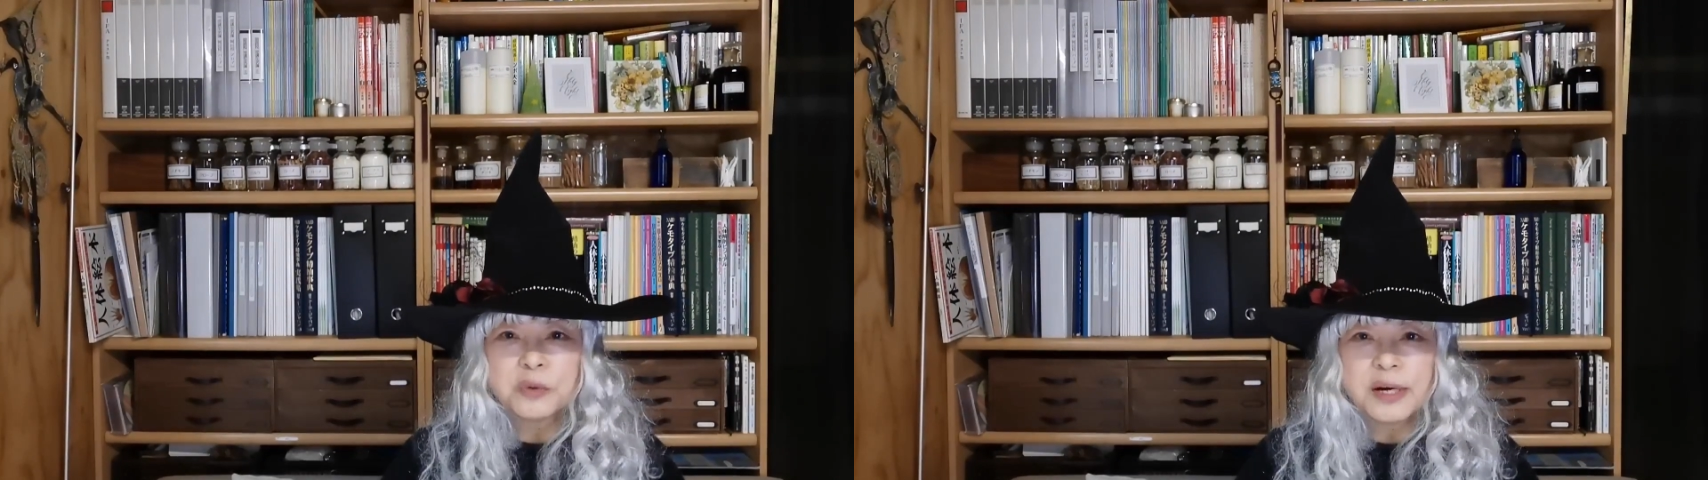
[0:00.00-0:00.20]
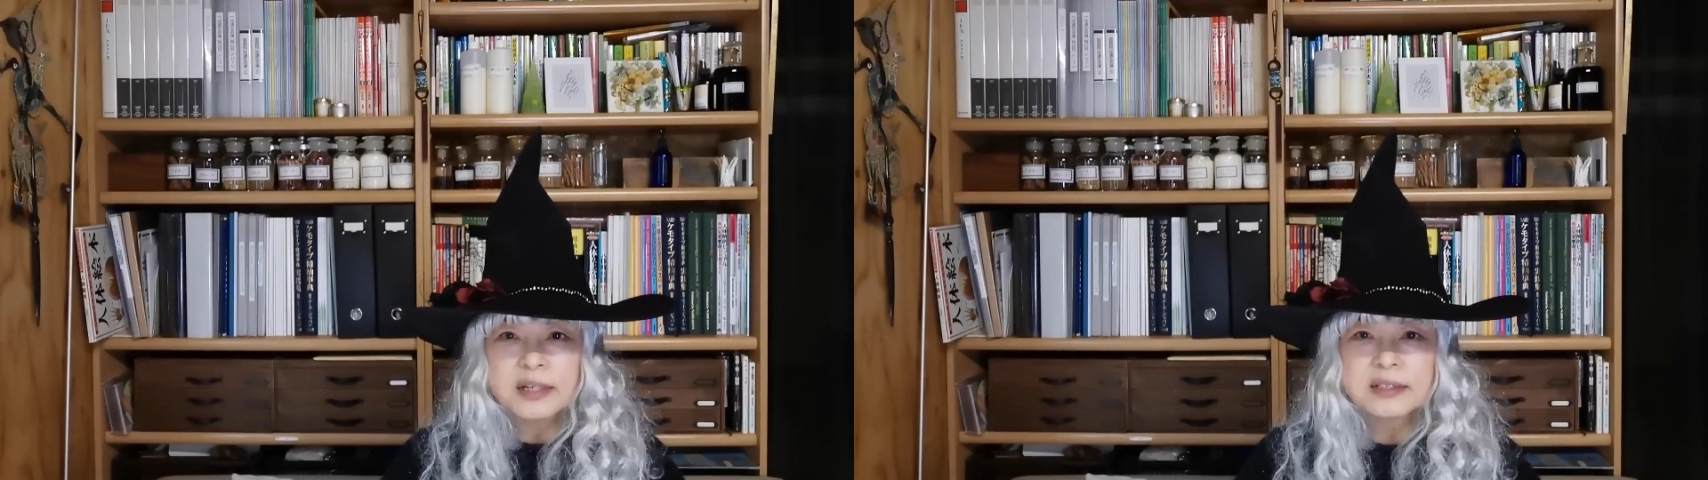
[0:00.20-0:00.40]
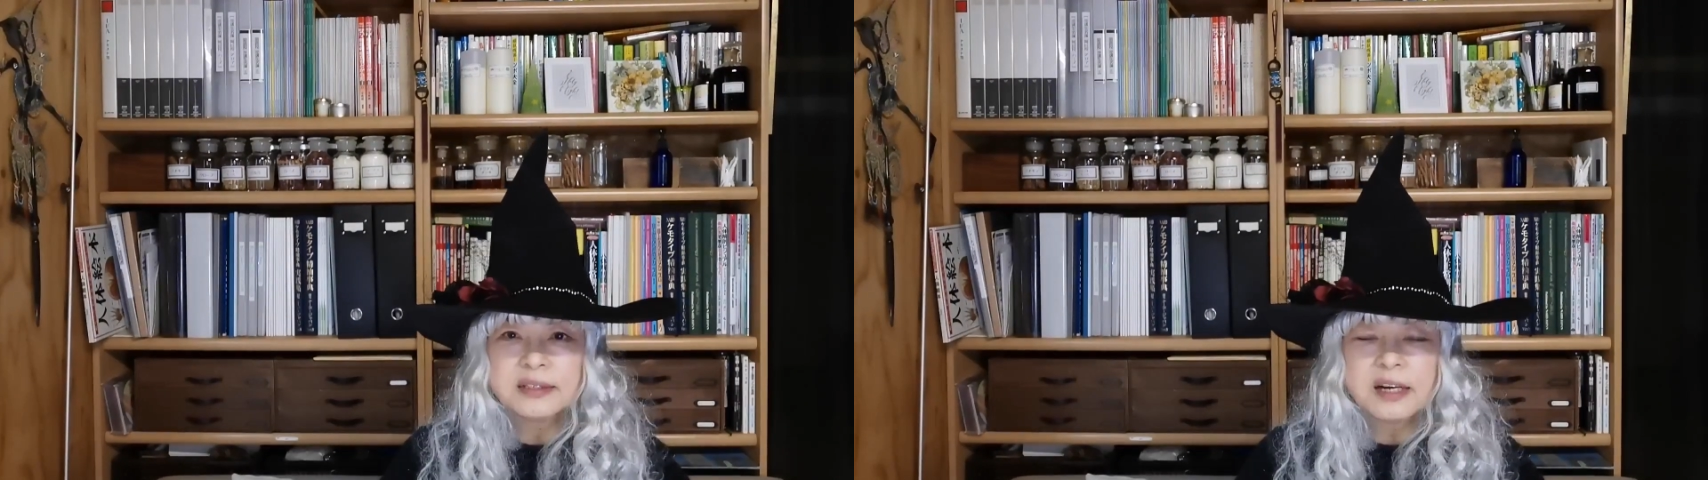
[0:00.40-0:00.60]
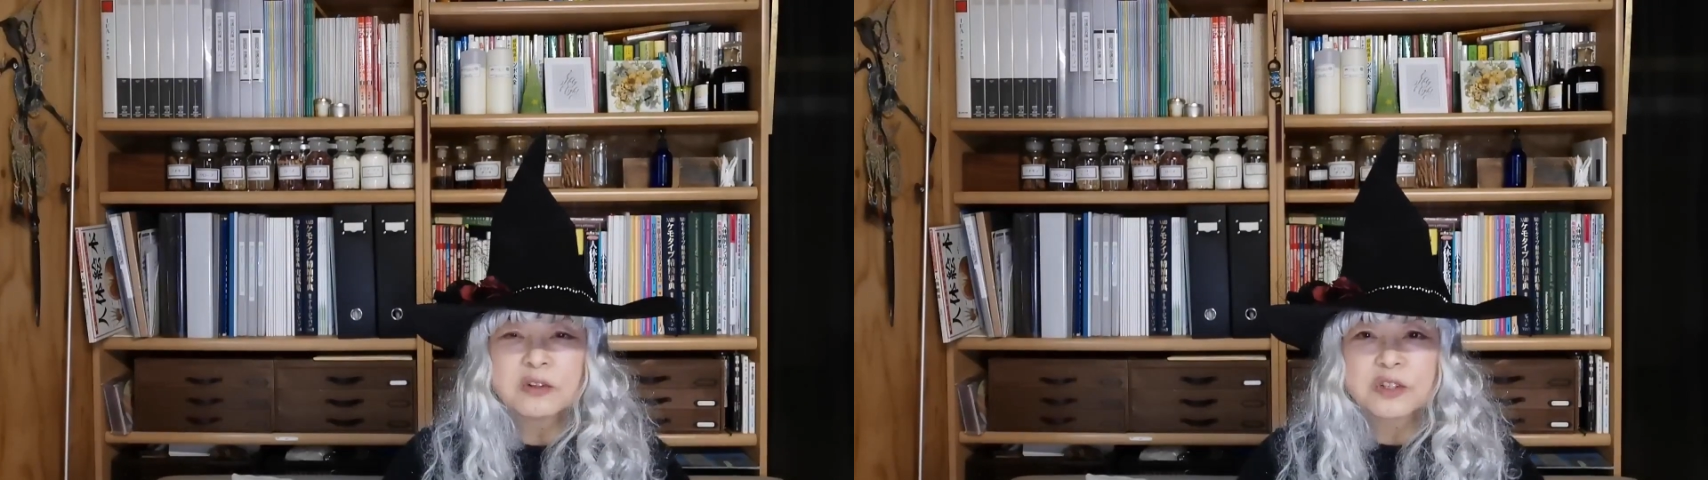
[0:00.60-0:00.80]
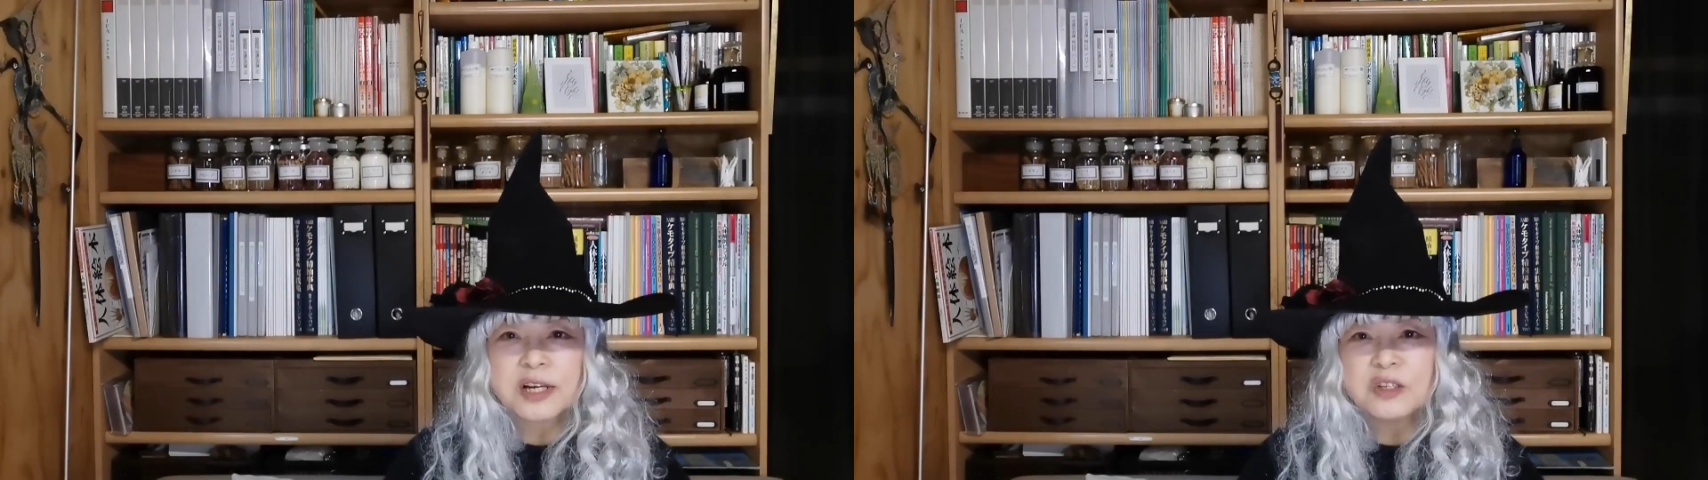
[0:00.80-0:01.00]
のは
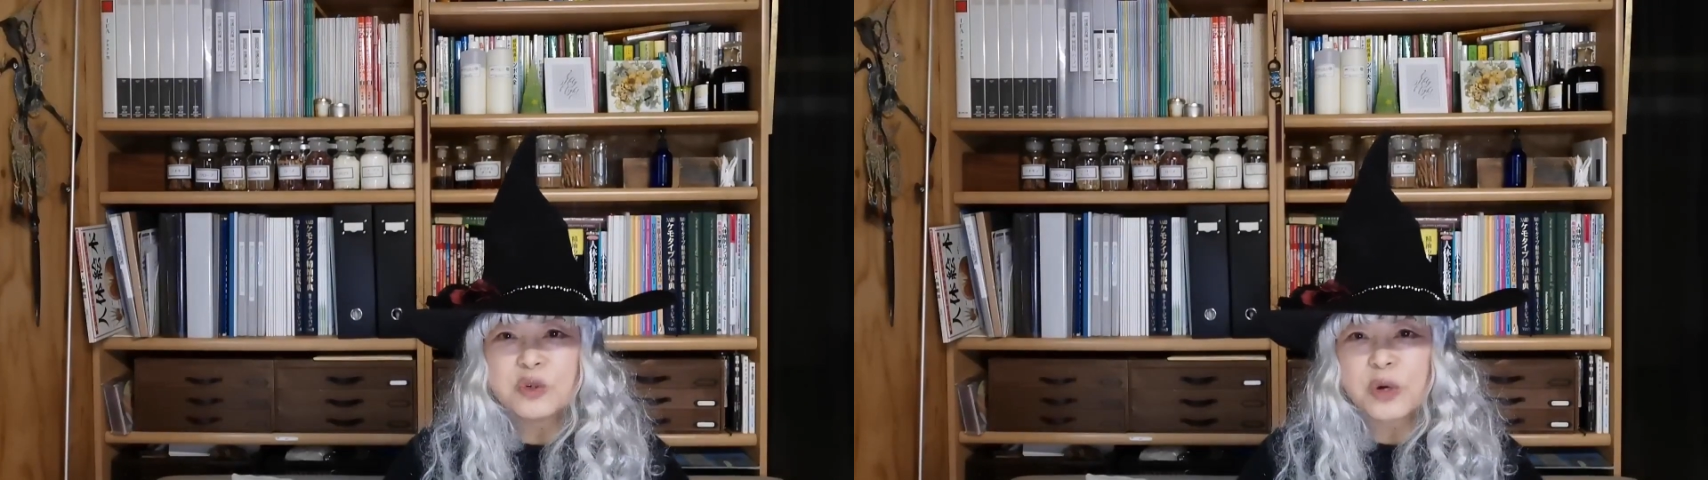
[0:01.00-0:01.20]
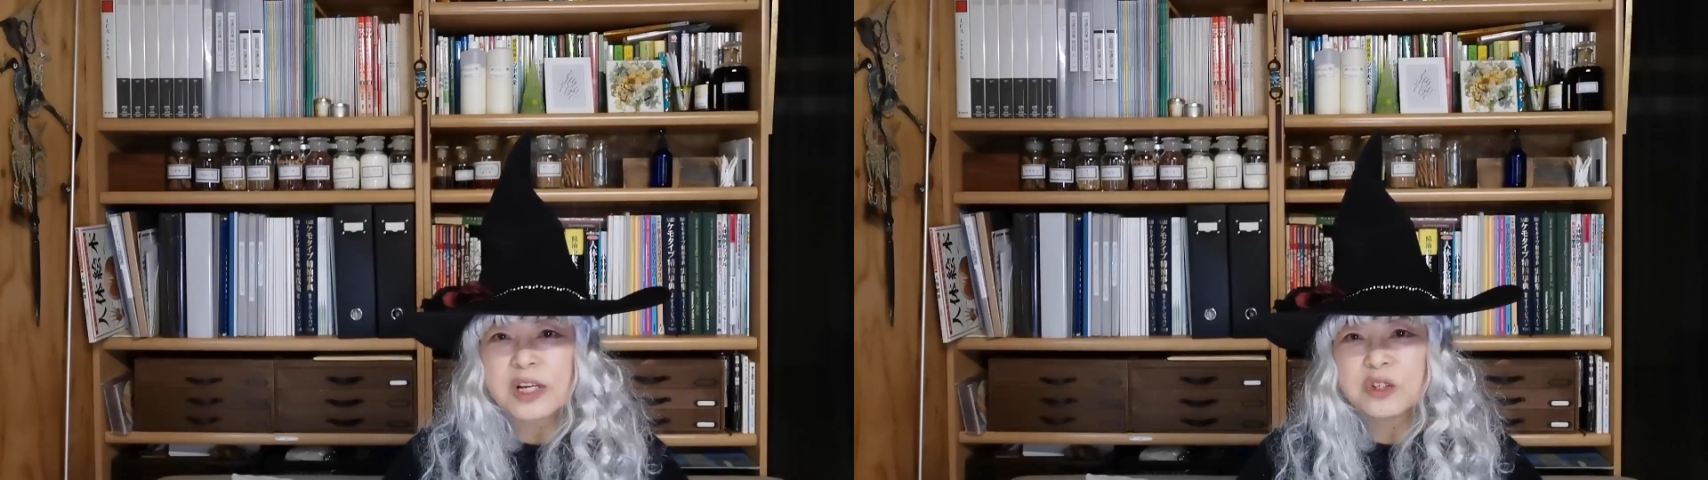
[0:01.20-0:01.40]
約38